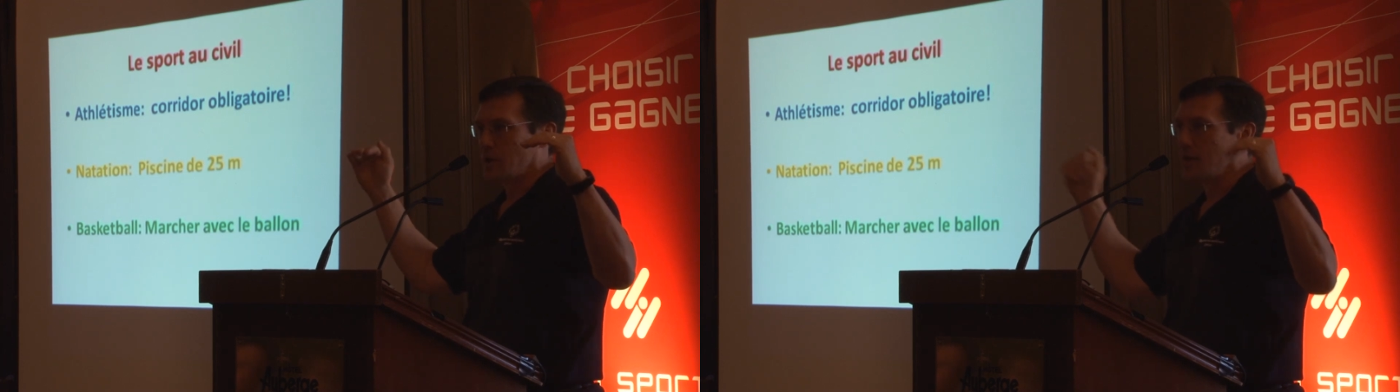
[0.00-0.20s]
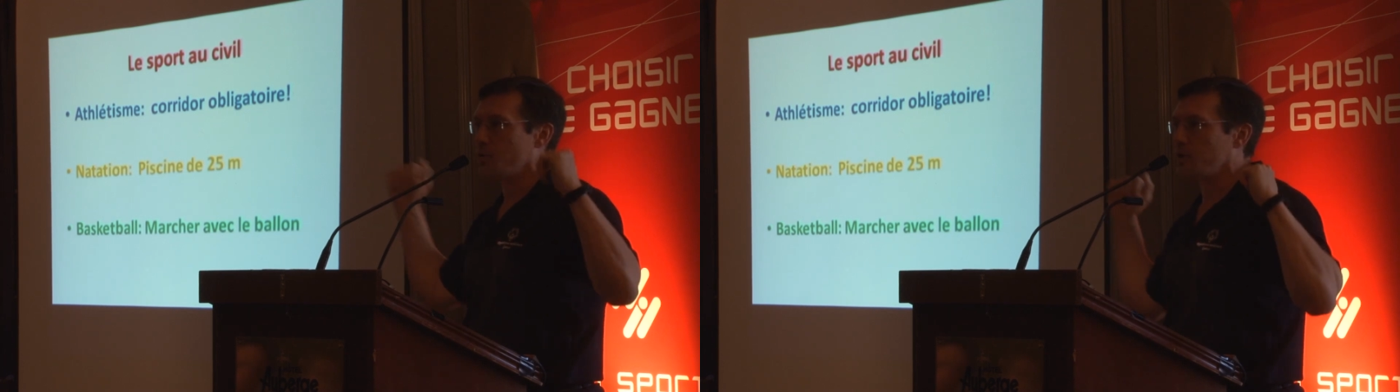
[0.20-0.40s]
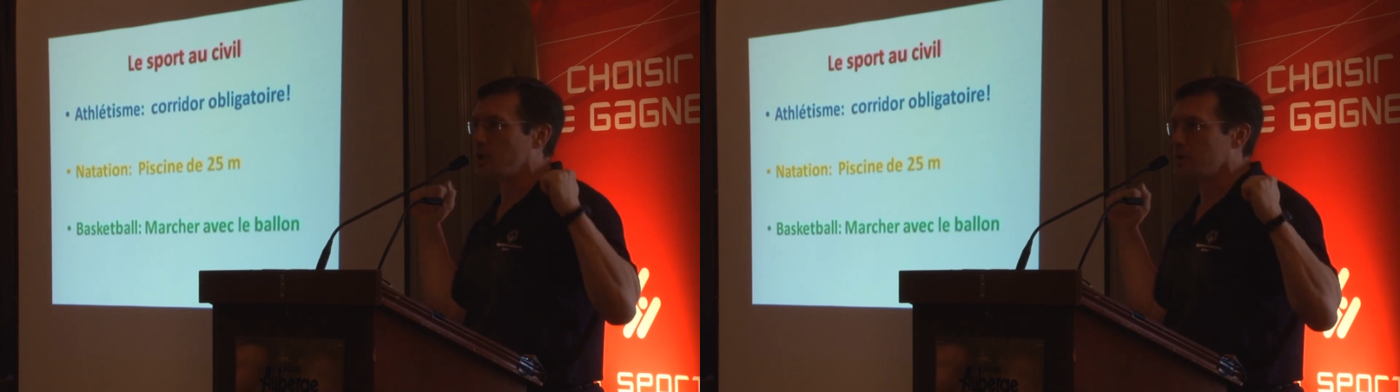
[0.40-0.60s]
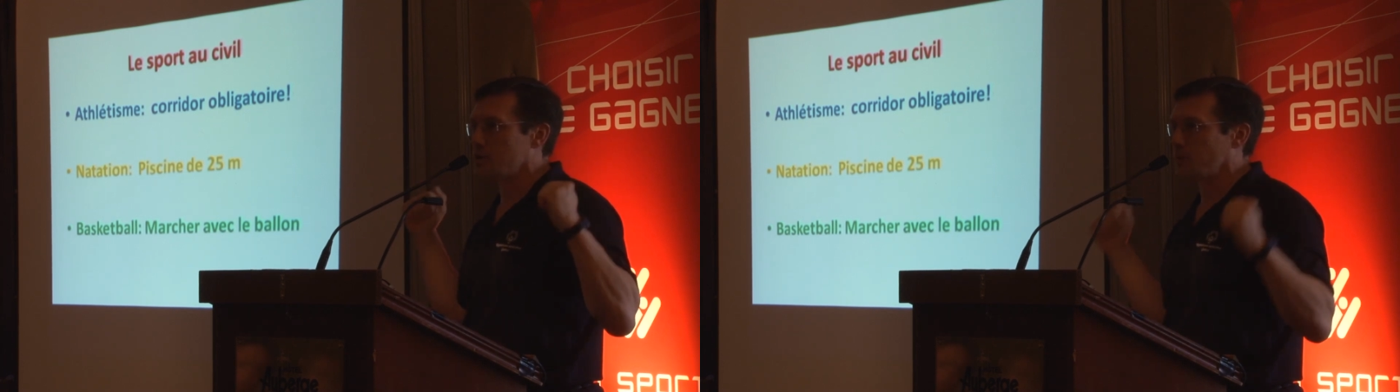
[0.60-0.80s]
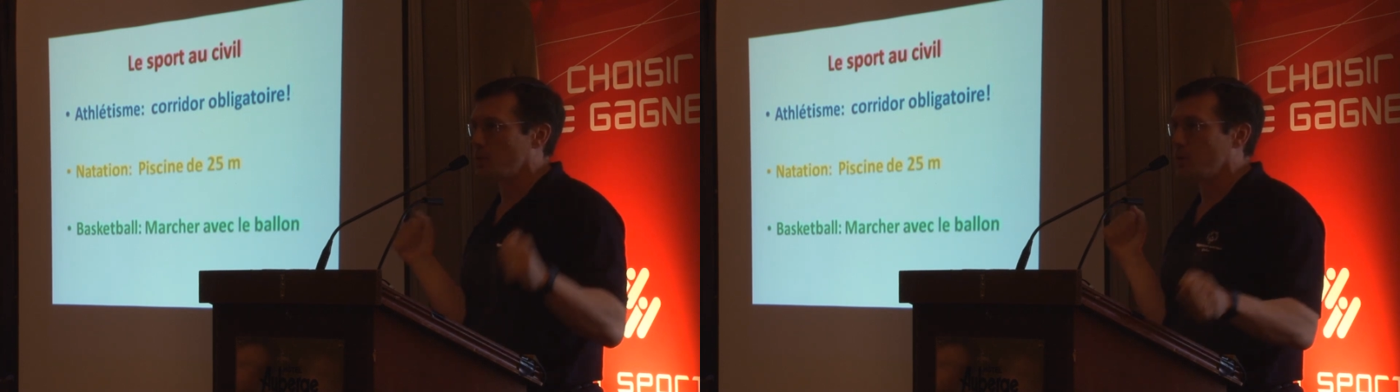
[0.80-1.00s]
et on
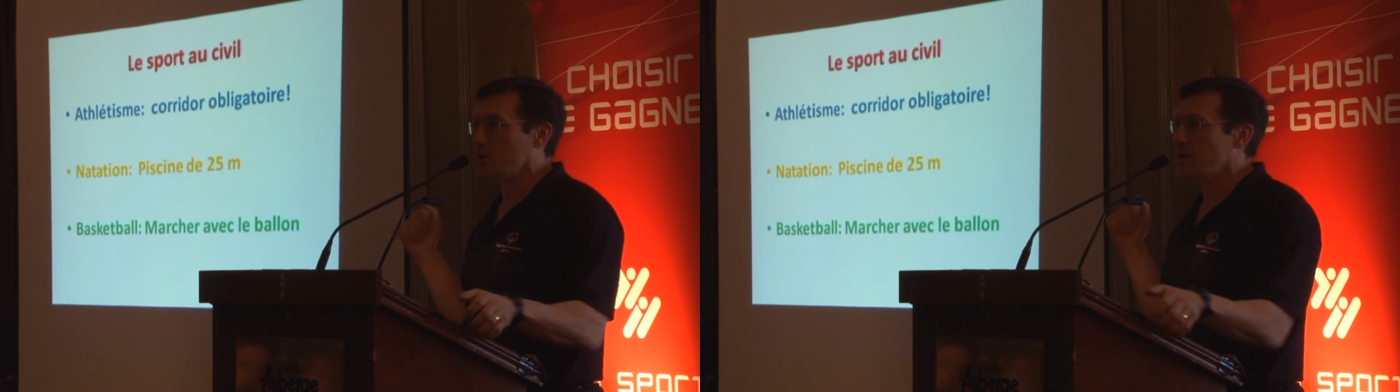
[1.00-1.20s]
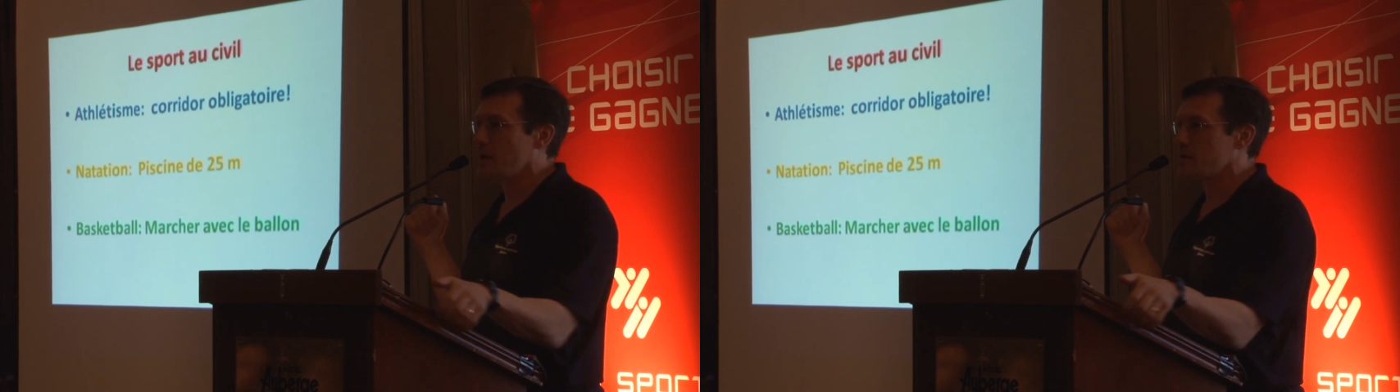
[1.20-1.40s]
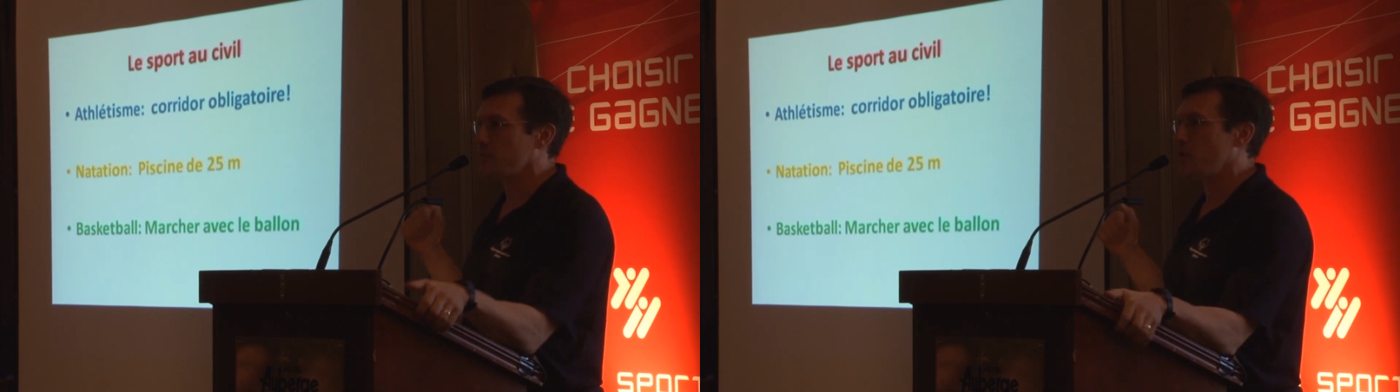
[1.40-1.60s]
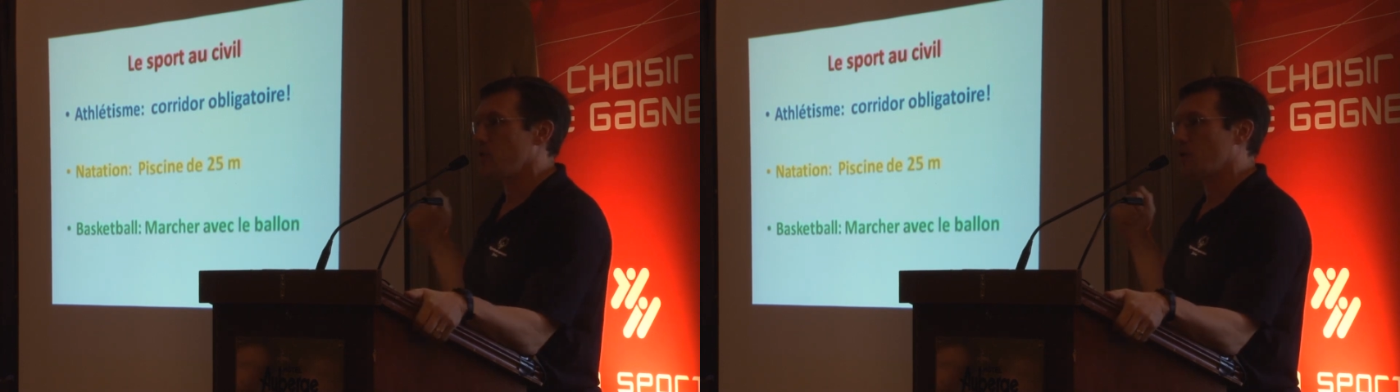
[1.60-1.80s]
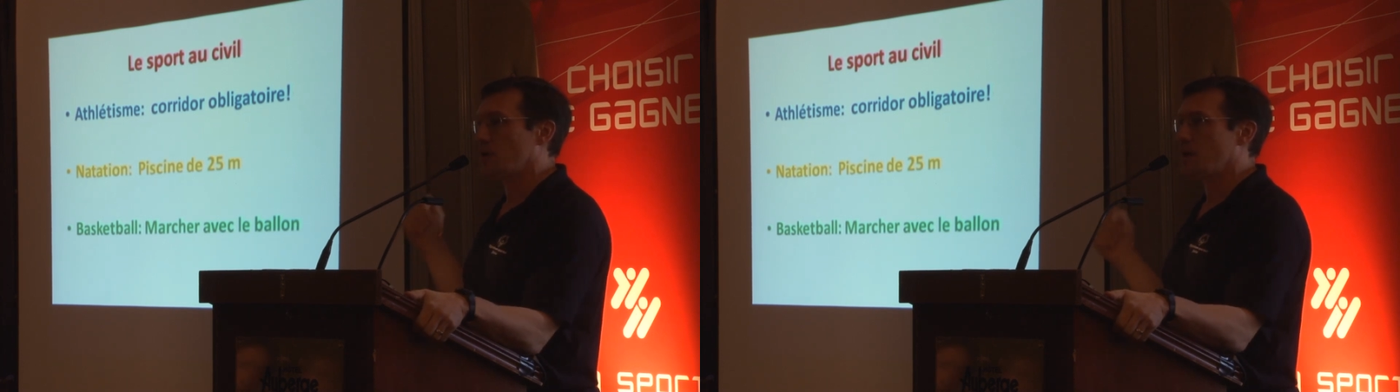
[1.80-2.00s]
a identifié
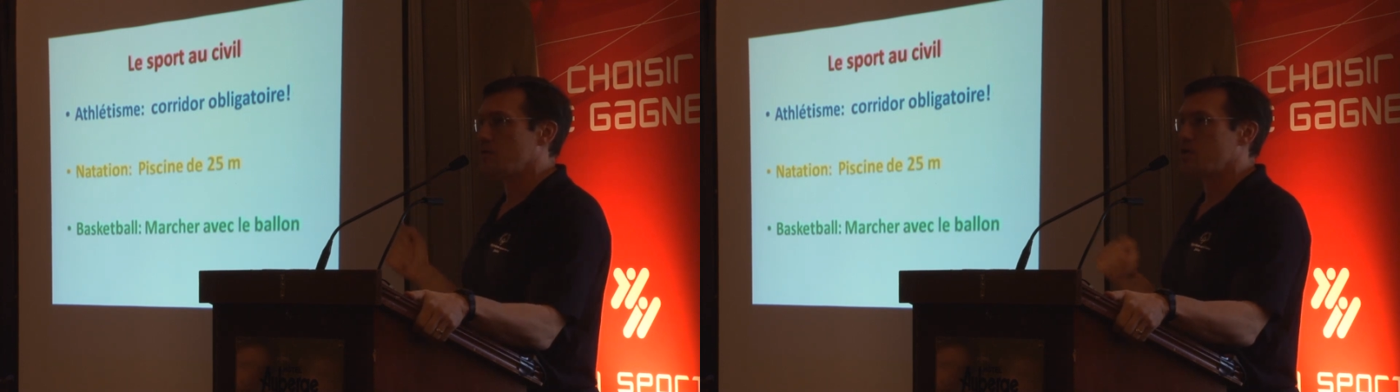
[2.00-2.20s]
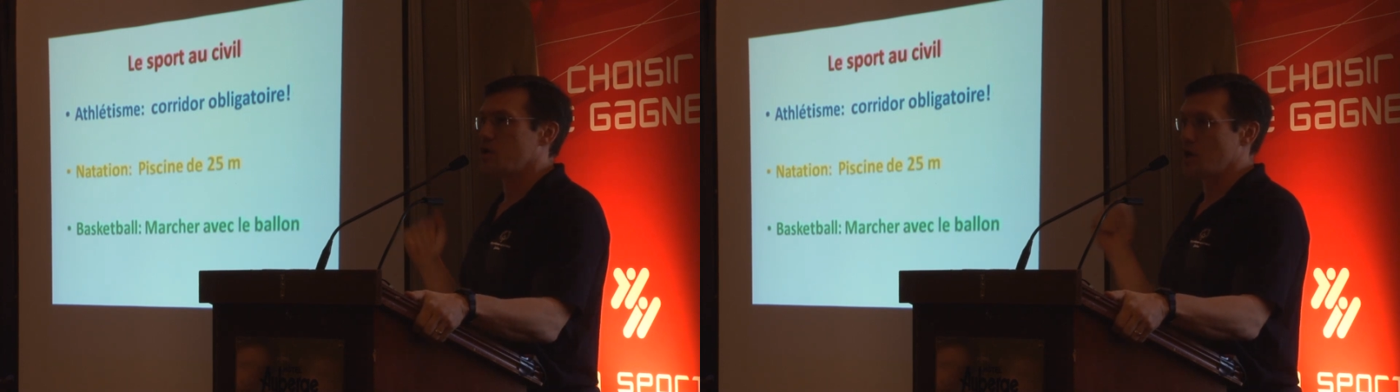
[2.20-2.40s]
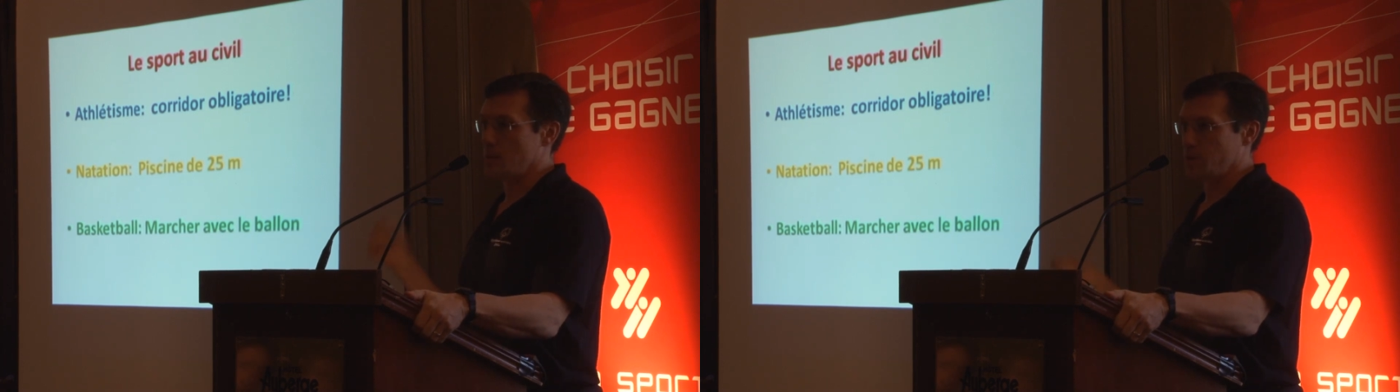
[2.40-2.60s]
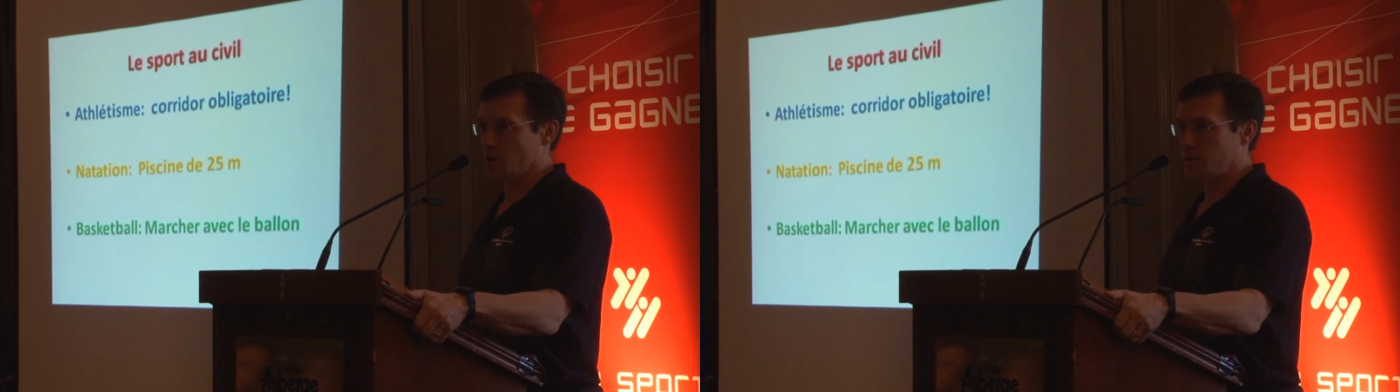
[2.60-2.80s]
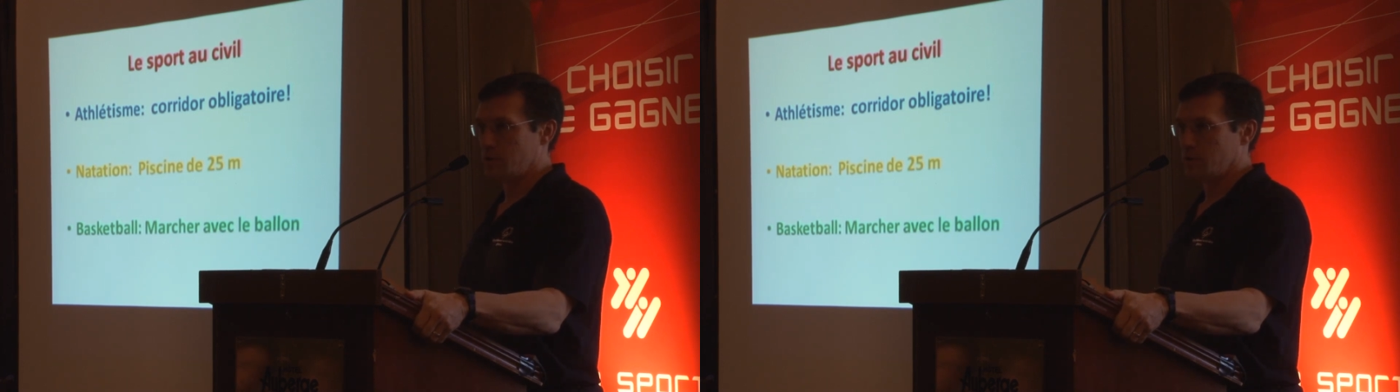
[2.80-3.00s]
une classe
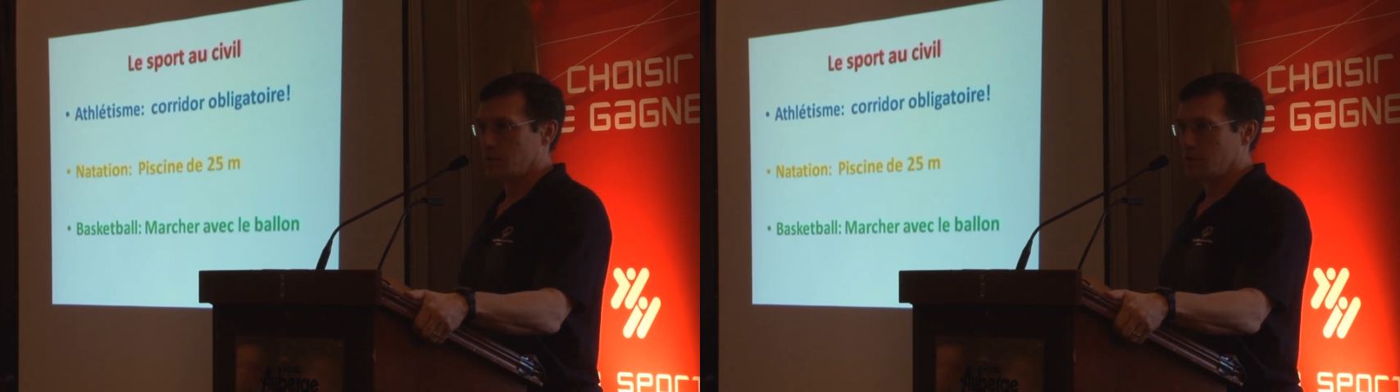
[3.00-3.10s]
championne